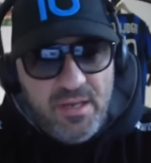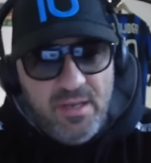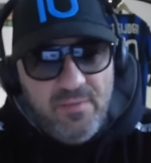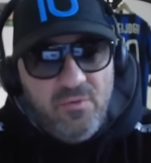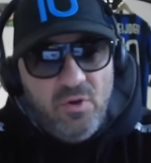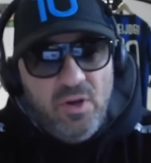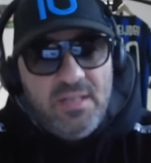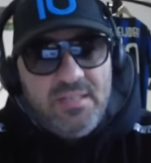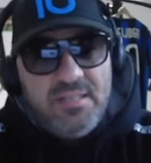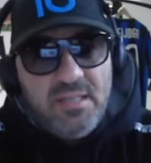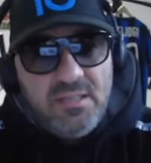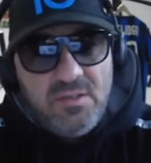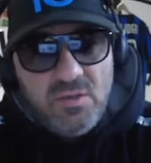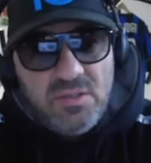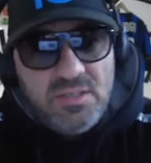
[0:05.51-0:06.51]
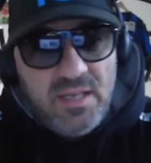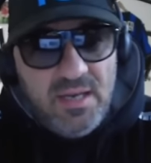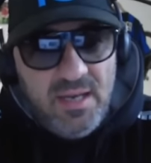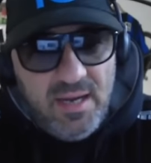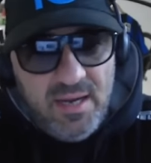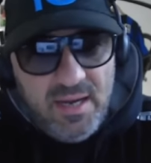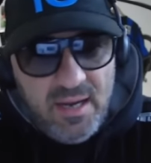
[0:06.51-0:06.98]
chi volesse
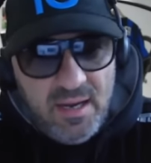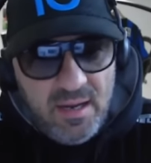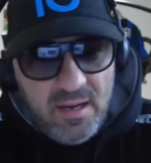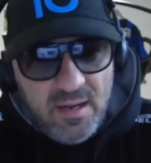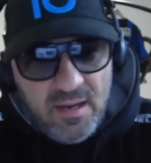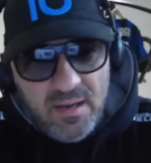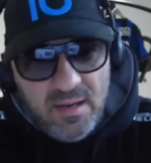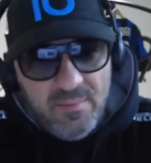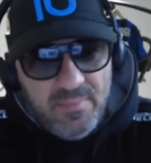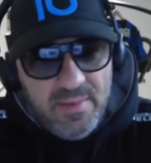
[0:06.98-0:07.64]
sostenere,